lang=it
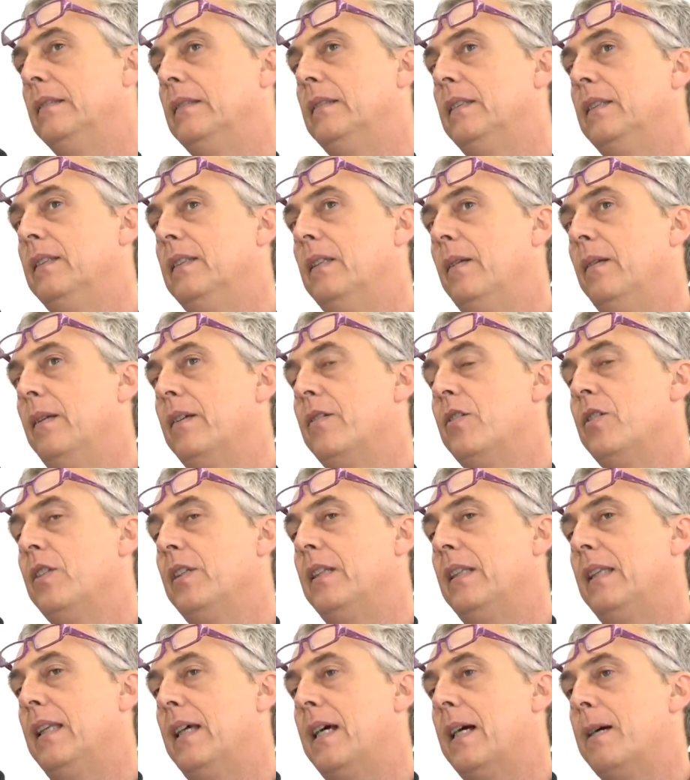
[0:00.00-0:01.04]
questa è una
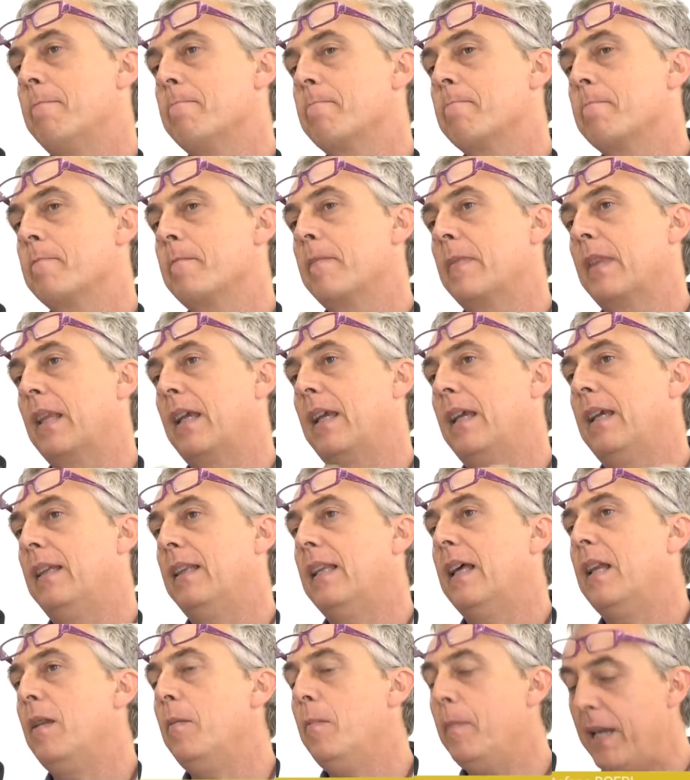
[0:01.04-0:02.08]
città che
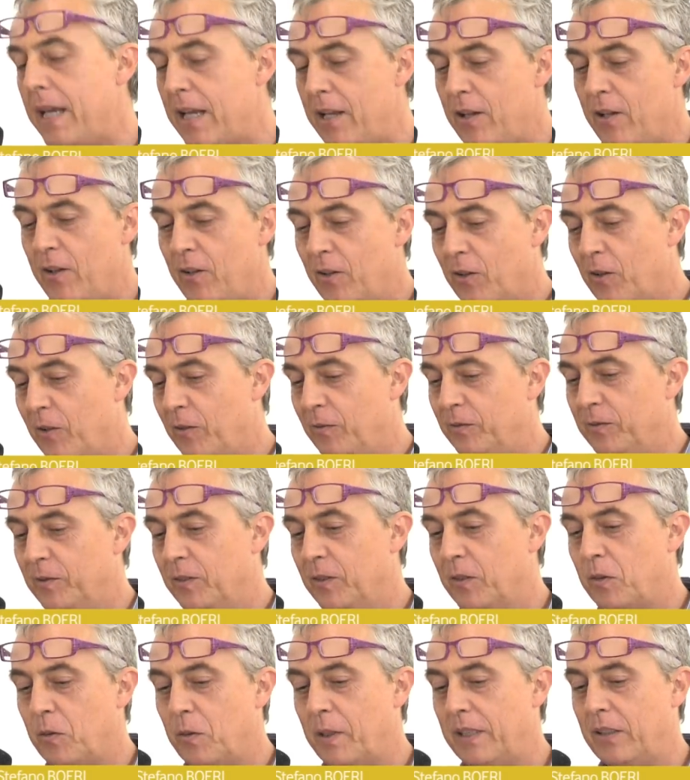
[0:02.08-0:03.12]
dà il meglio
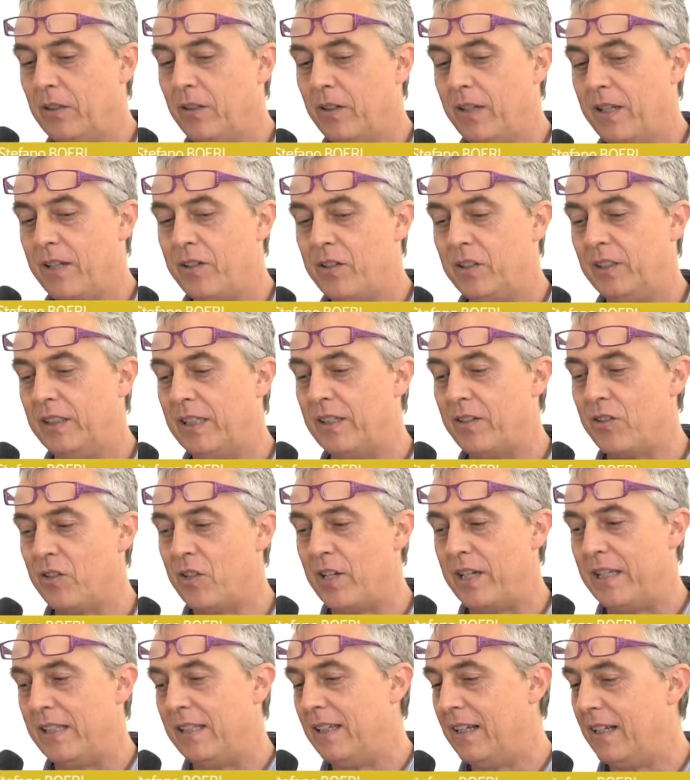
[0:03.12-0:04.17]
quando riesce ad
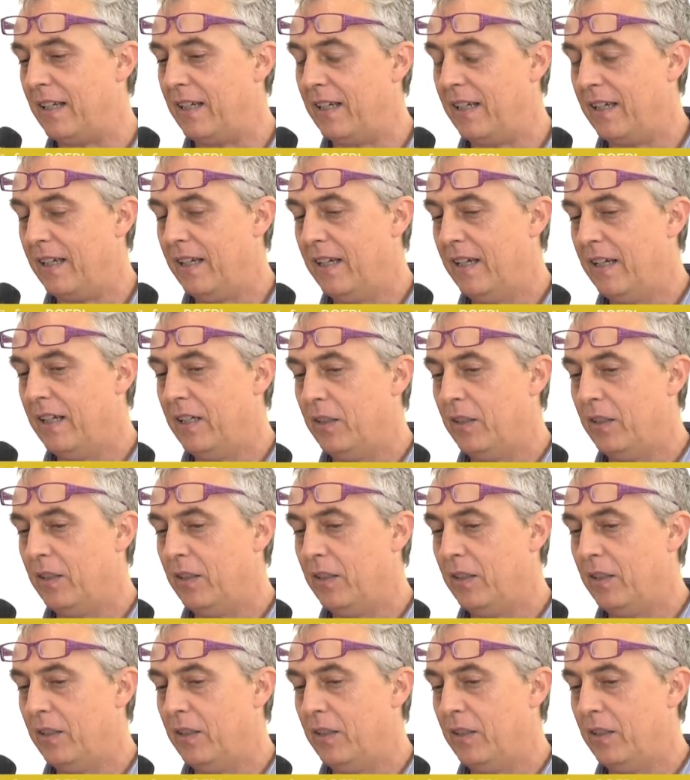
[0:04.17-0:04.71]
accendere